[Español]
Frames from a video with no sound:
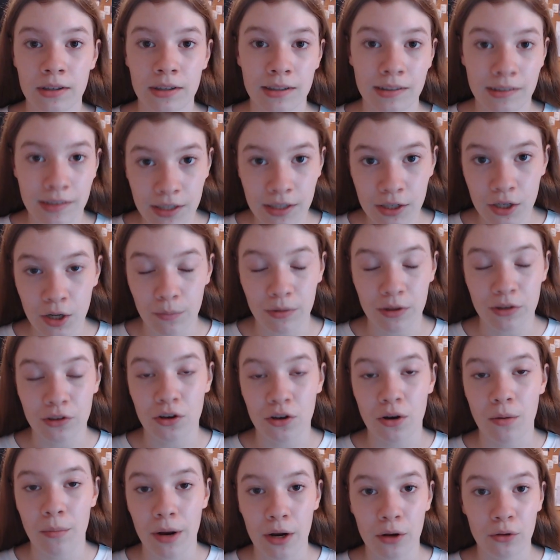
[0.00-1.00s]
Si no podéis
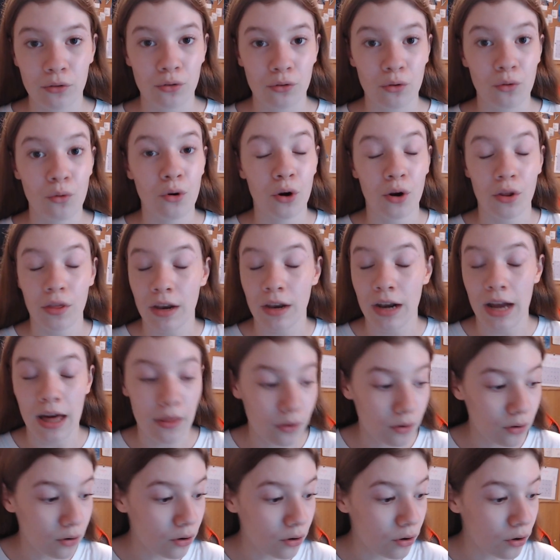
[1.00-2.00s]
compraros un
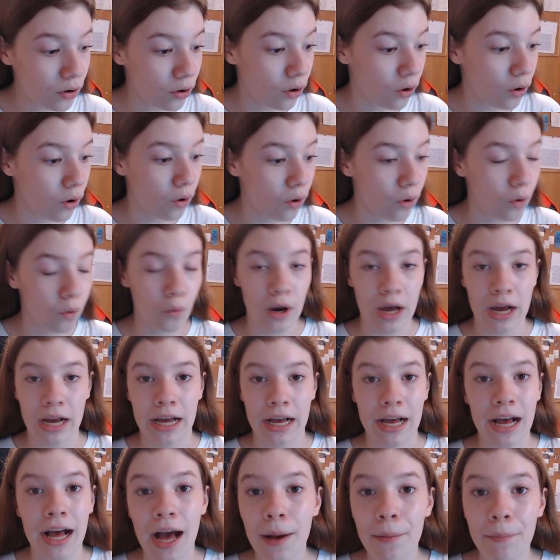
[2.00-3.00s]
ordenador o una
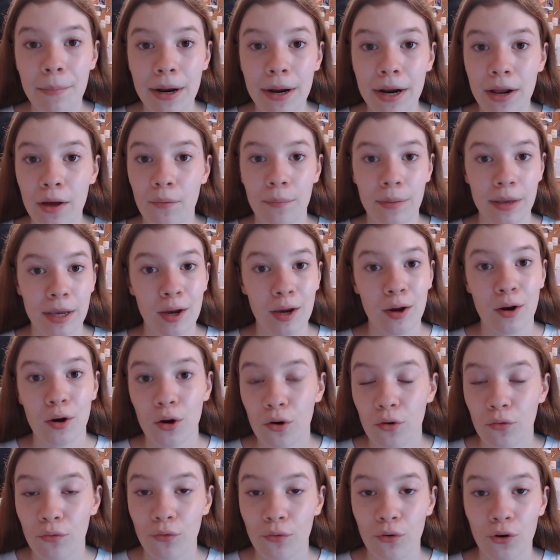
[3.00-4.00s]
cámara, un
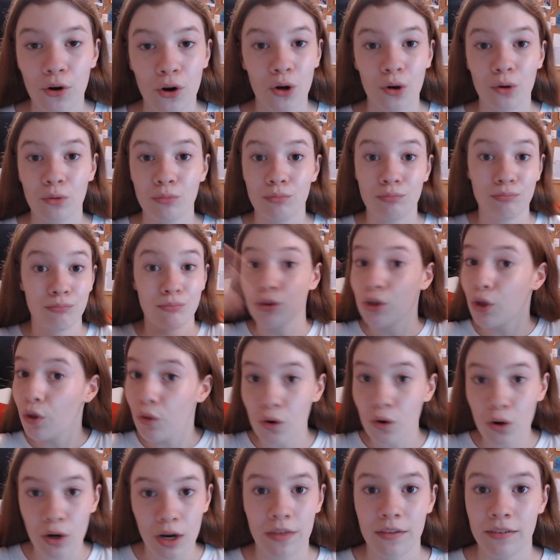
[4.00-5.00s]
micrófono, todo
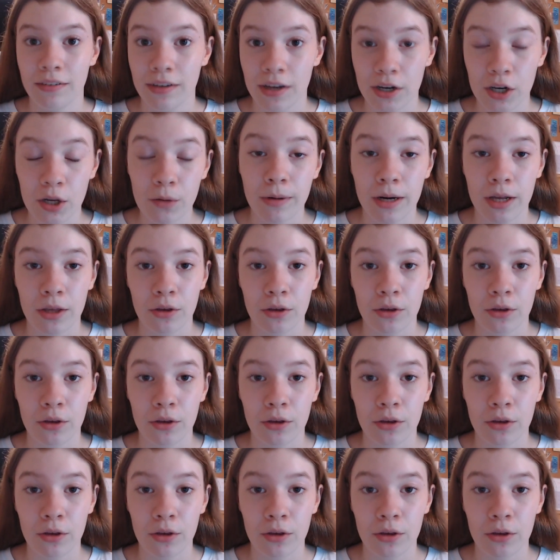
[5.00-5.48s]
lo necesario para